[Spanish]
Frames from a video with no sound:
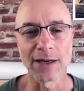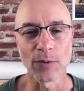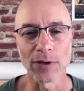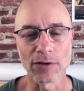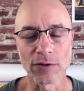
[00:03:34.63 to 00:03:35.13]
del
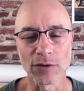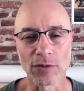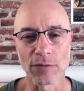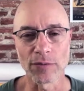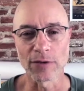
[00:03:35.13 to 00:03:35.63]
abuelo
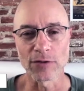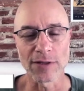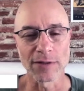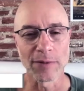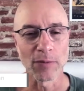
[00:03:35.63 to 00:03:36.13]
yo me lo
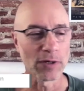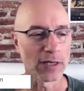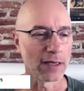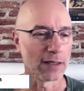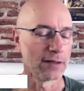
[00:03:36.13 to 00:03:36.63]
sé de
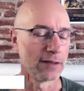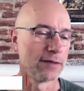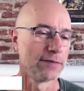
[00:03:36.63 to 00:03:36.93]
memoria.